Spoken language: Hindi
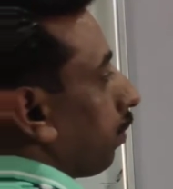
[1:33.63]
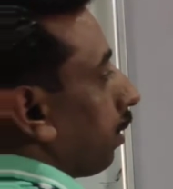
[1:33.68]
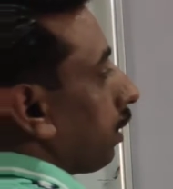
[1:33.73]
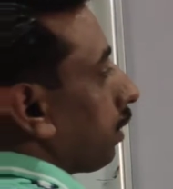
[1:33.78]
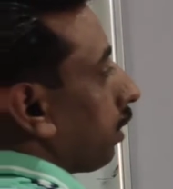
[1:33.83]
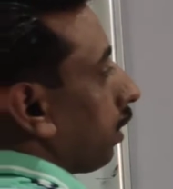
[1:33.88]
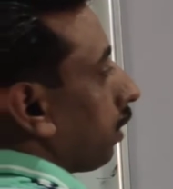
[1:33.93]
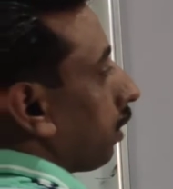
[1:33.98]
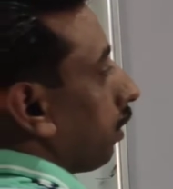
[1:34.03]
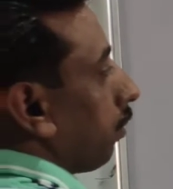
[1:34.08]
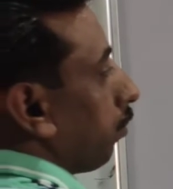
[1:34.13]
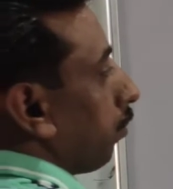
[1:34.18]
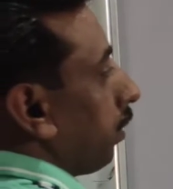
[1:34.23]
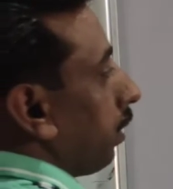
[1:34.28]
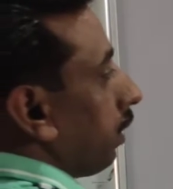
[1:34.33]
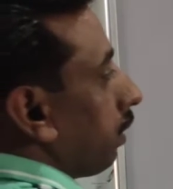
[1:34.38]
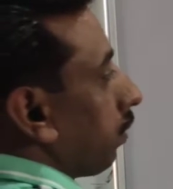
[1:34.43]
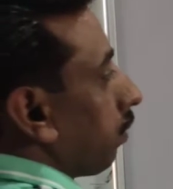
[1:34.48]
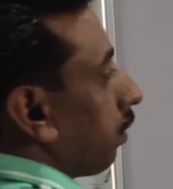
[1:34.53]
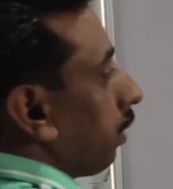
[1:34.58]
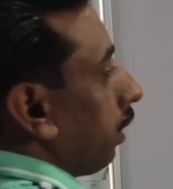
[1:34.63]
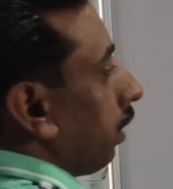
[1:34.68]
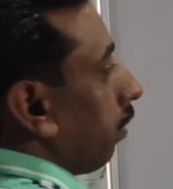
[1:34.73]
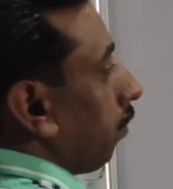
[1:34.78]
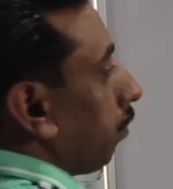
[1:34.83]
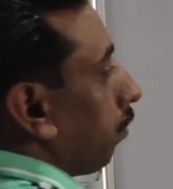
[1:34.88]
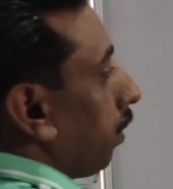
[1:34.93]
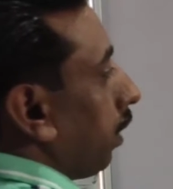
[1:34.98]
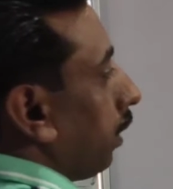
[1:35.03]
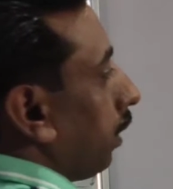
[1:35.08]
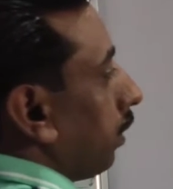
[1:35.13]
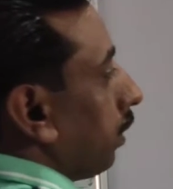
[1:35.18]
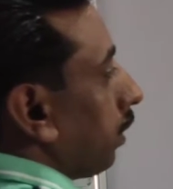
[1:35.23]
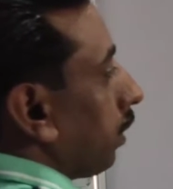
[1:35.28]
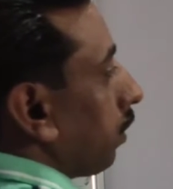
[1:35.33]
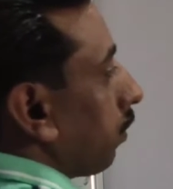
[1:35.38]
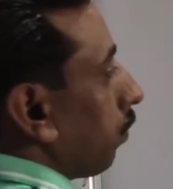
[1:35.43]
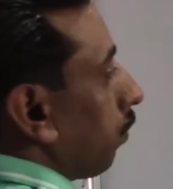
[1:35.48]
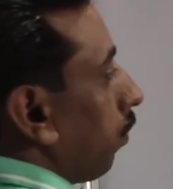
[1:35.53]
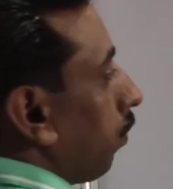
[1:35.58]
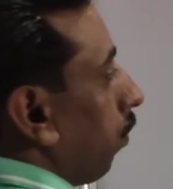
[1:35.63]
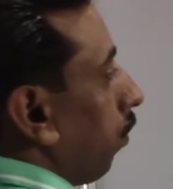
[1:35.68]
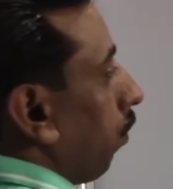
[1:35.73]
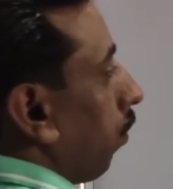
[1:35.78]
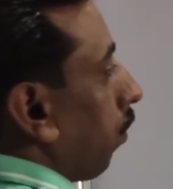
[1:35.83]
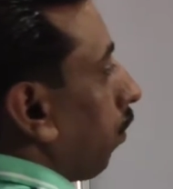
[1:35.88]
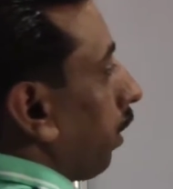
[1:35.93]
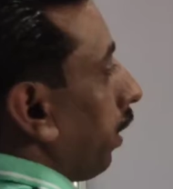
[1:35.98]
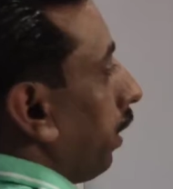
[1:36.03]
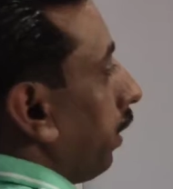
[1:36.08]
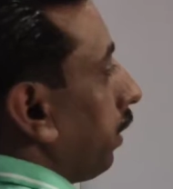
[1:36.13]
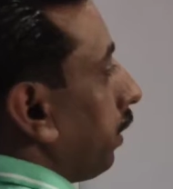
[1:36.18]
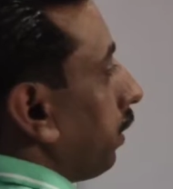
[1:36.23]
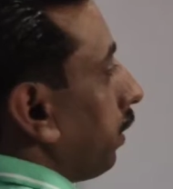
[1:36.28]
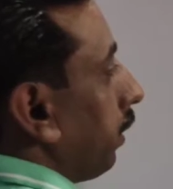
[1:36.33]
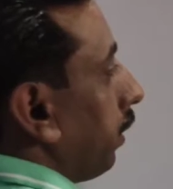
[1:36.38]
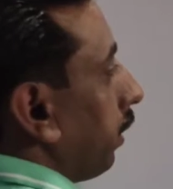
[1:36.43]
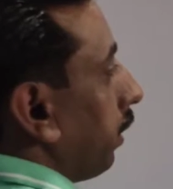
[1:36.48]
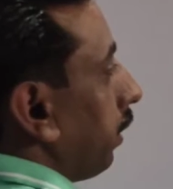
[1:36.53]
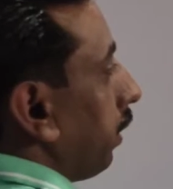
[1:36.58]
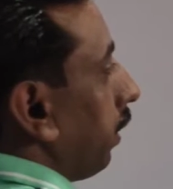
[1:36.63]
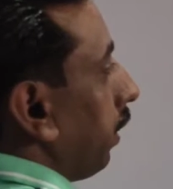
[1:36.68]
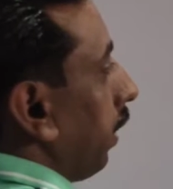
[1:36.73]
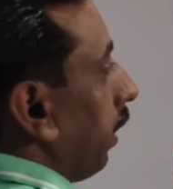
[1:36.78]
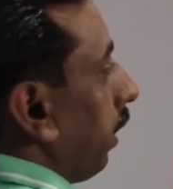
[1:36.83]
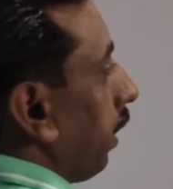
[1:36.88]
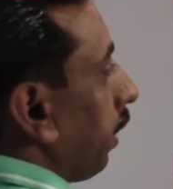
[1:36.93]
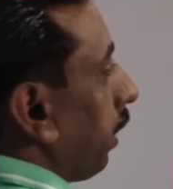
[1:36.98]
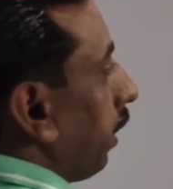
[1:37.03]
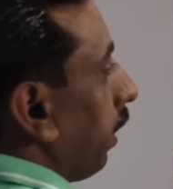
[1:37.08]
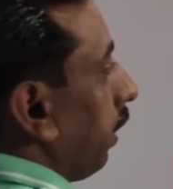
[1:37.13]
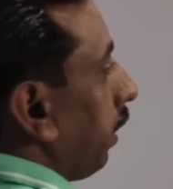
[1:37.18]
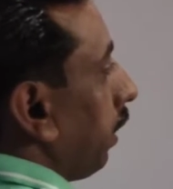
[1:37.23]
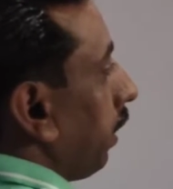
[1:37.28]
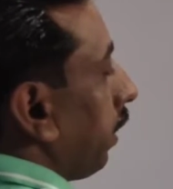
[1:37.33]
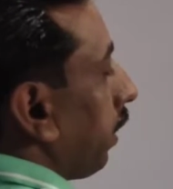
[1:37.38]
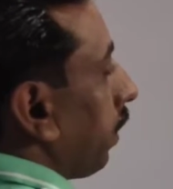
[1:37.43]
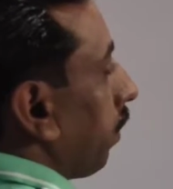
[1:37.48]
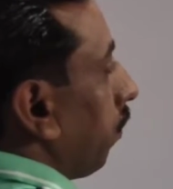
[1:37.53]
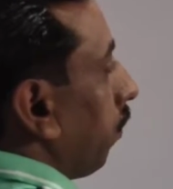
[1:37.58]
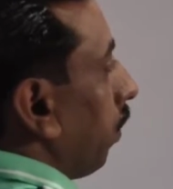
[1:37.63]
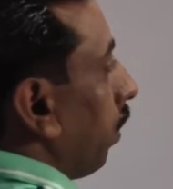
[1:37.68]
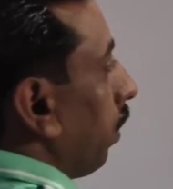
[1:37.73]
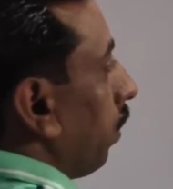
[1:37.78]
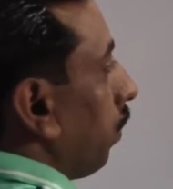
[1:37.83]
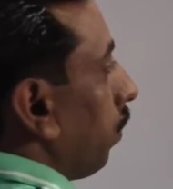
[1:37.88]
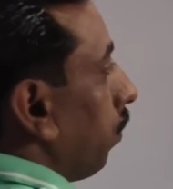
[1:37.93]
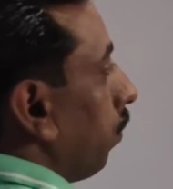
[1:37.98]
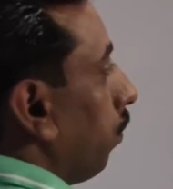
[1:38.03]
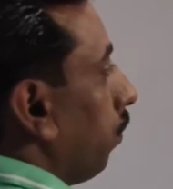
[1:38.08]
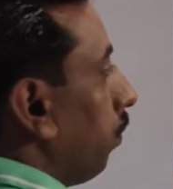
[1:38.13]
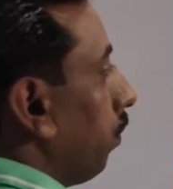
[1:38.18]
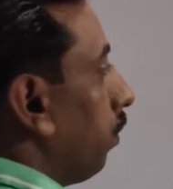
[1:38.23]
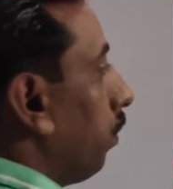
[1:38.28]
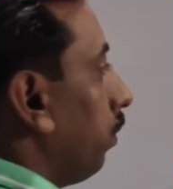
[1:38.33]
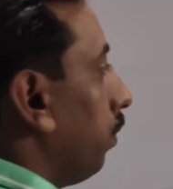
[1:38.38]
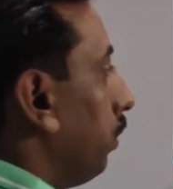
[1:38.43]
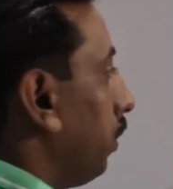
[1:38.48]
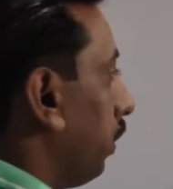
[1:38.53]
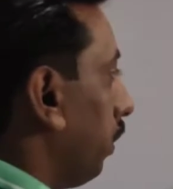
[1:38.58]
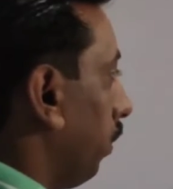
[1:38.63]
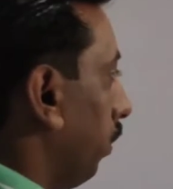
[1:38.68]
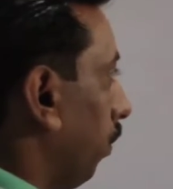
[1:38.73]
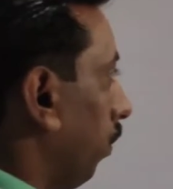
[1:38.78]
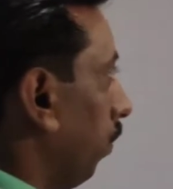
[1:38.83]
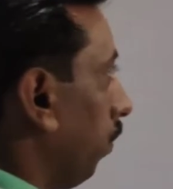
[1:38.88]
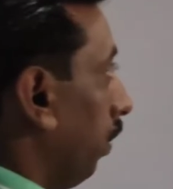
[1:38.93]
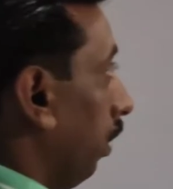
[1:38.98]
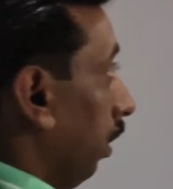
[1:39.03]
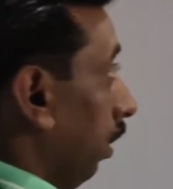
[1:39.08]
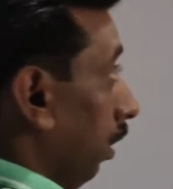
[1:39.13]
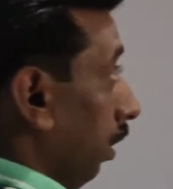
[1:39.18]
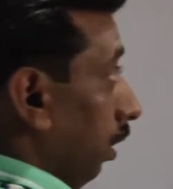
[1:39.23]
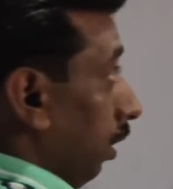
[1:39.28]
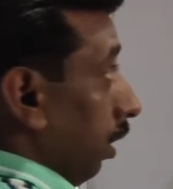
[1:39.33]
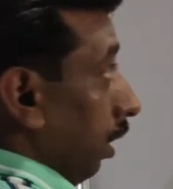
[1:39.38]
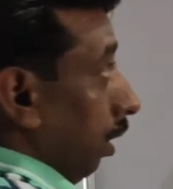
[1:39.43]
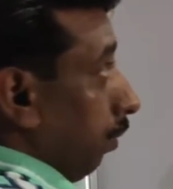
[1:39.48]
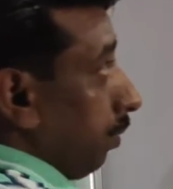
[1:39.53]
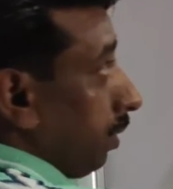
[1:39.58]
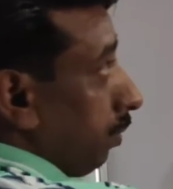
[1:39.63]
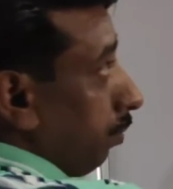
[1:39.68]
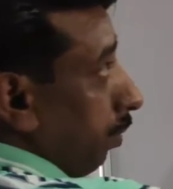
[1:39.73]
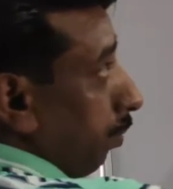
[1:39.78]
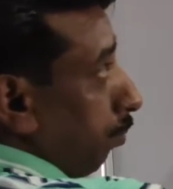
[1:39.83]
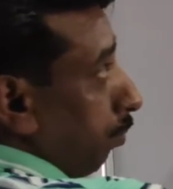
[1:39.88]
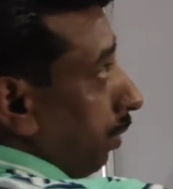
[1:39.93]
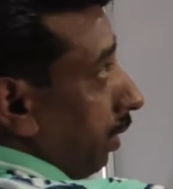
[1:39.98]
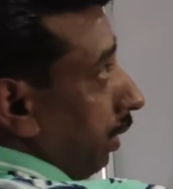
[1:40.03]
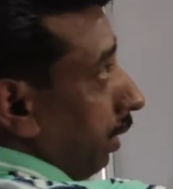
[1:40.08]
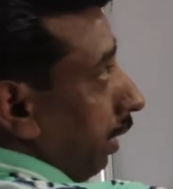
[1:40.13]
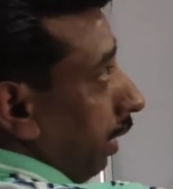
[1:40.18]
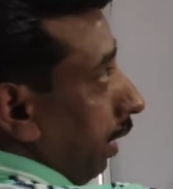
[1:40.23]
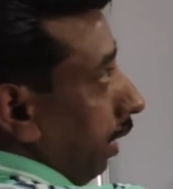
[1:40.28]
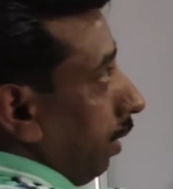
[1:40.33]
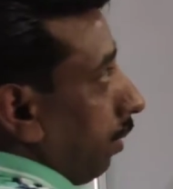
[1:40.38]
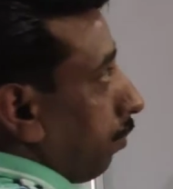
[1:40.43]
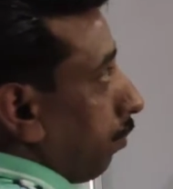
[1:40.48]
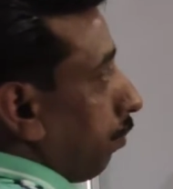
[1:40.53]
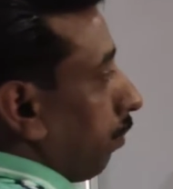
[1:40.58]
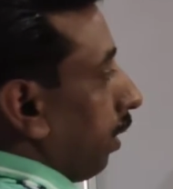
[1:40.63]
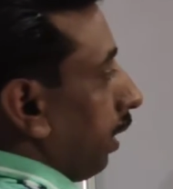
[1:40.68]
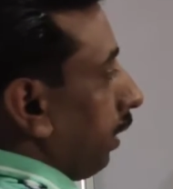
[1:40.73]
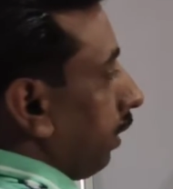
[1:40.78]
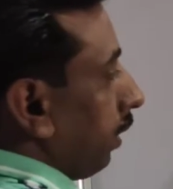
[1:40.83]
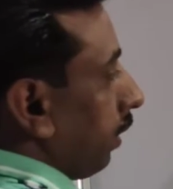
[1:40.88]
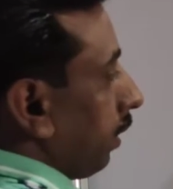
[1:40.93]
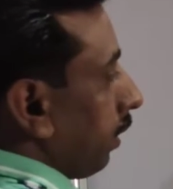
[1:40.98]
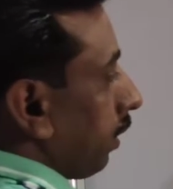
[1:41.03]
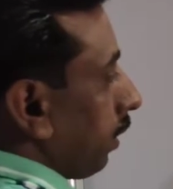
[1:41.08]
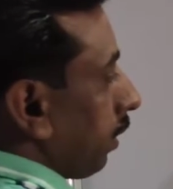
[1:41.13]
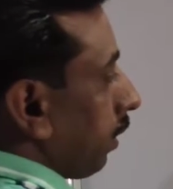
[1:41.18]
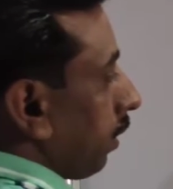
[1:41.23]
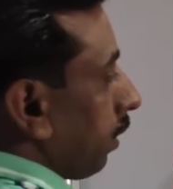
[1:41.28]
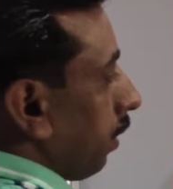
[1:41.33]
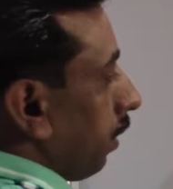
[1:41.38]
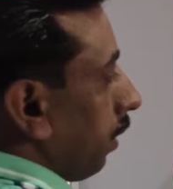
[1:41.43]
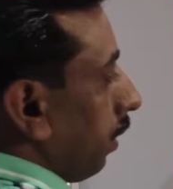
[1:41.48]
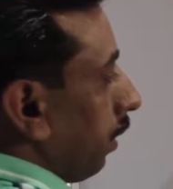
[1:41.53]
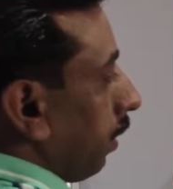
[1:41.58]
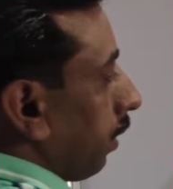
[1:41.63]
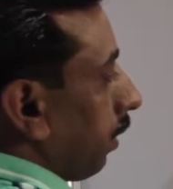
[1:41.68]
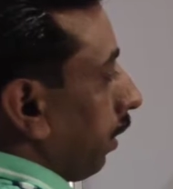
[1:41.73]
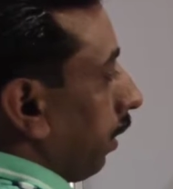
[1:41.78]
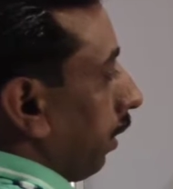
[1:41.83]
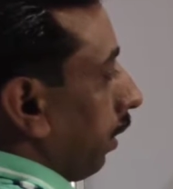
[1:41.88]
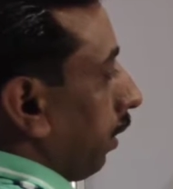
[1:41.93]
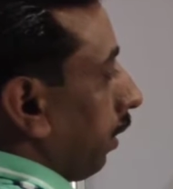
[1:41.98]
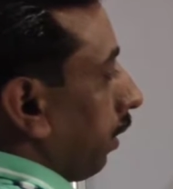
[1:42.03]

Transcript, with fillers: पास आती है बी स्क्र माइनस फोर ए सी ग्रेटर देन इक्वल टू ज़ीरो अब इसमें b है माइनस थ्री के